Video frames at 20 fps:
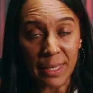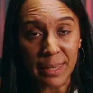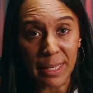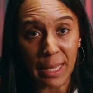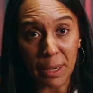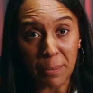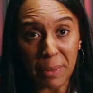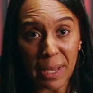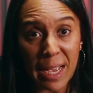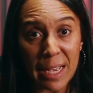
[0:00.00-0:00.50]

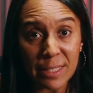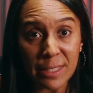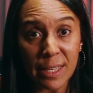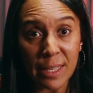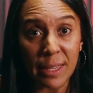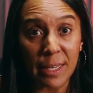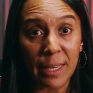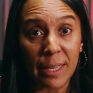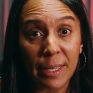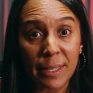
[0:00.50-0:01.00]
del
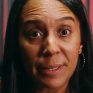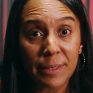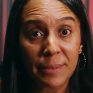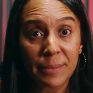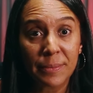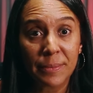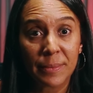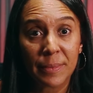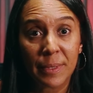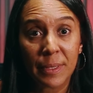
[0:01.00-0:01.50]
VHD,
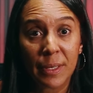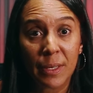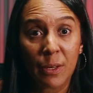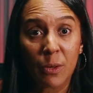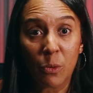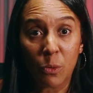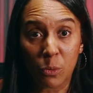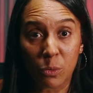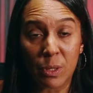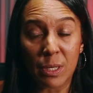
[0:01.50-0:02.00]

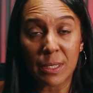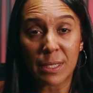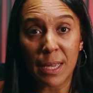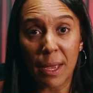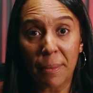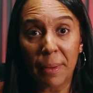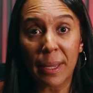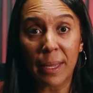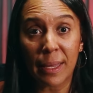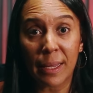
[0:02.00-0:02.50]
usted
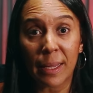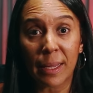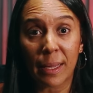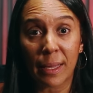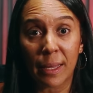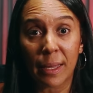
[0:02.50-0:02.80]
sabe